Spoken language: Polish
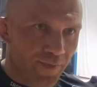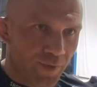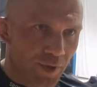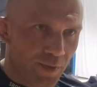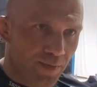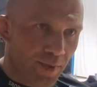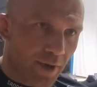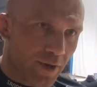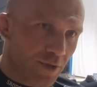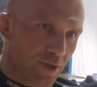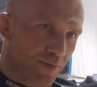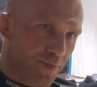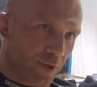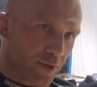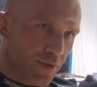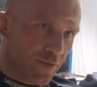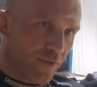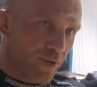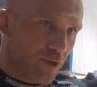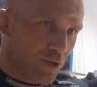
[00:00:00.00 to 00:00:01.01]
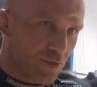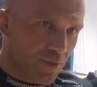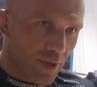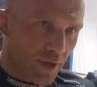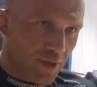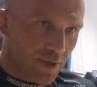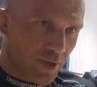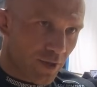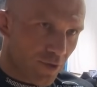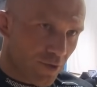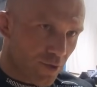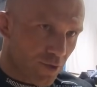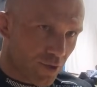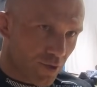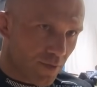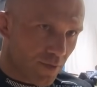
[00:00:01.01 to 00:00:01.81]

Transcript: I bardzo pracowaliśmy nad celnością.